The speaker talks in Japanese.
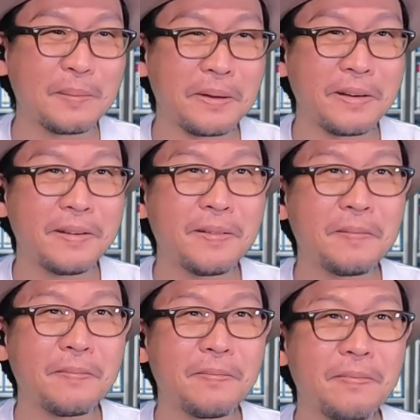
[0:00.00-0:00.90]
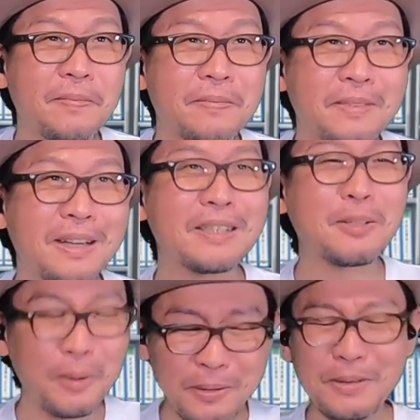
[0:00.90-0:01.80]
今。あ、
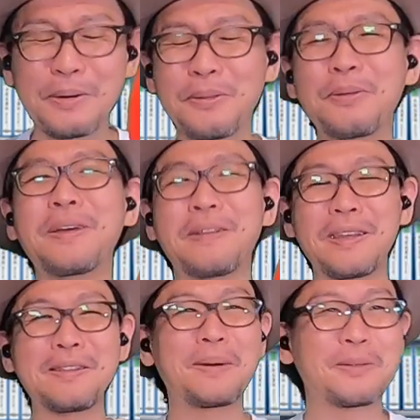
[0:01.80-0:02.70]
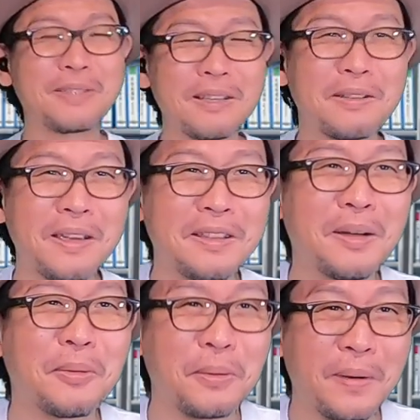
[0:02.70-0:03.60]
そういうことだよね。今のさっきの変
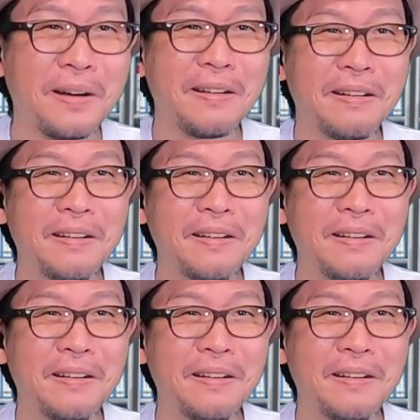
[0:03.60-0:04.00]
な音は。